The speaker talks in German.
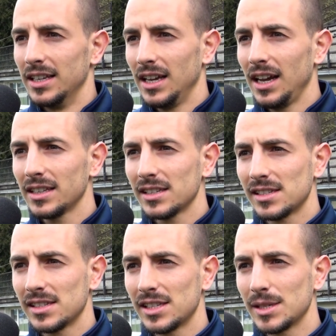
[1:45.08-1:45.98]
Ja,
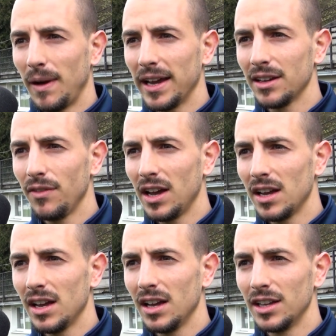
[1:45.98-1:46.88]
das zweite
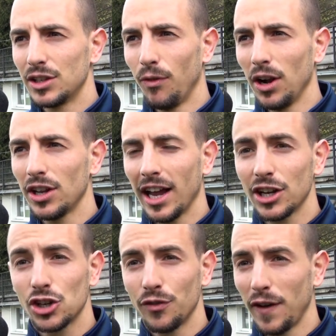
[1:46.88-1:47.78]
war, ich wollte
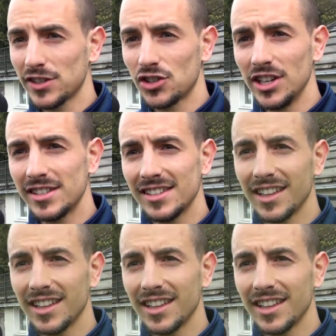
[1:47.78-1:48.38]
eigentlich schon fast schießen,